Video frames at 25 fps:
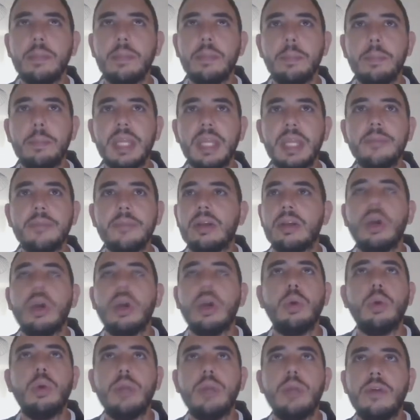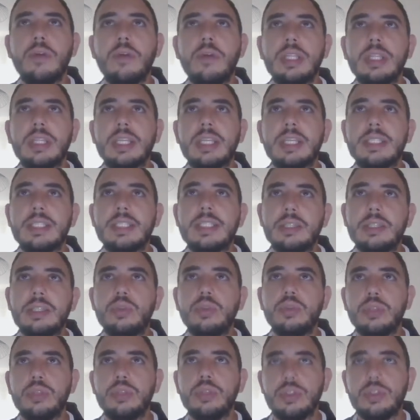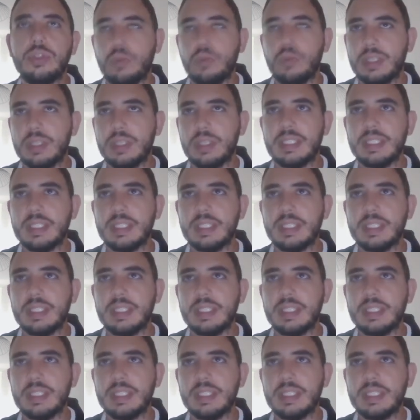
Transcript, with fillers: Bene, una volta che siete giunti su questa